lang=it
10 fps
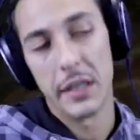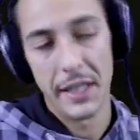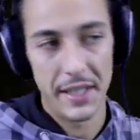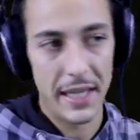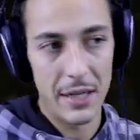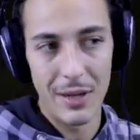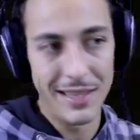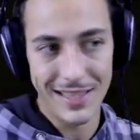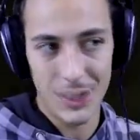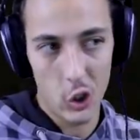Ci saranno
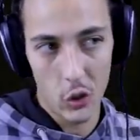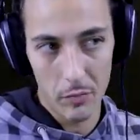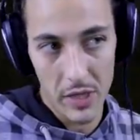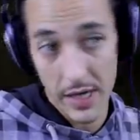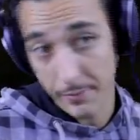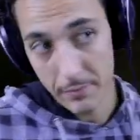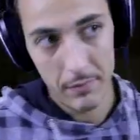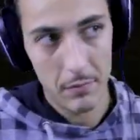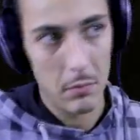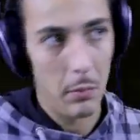altri zombie, eh.
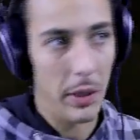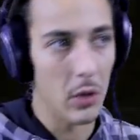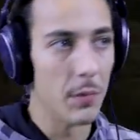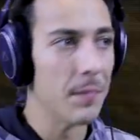Però.